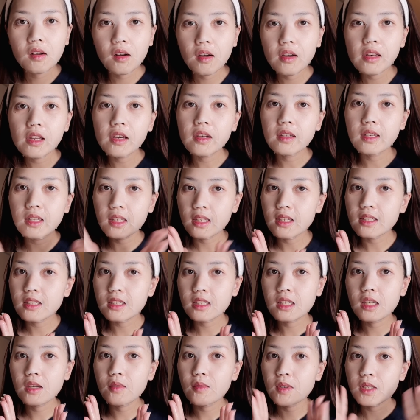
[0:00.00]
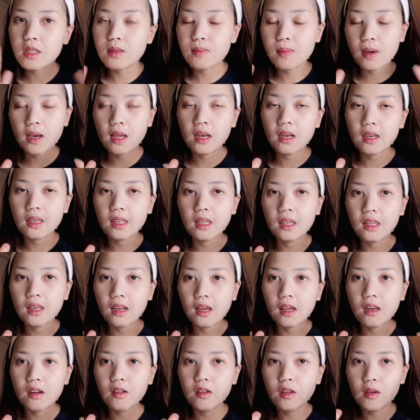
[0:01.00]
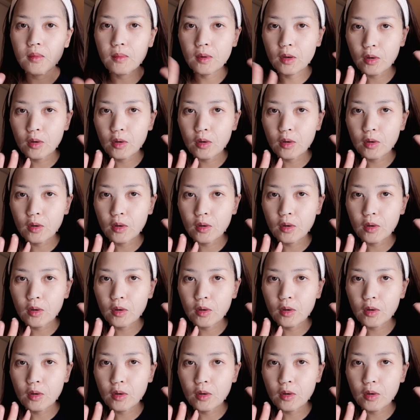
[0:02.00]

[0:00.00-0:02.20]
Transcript: วก็เดี๋ยวอันนี้เดี๋ยวจะทิ้งไว้ 15 นาทีนะ แล้วเดี๋ยว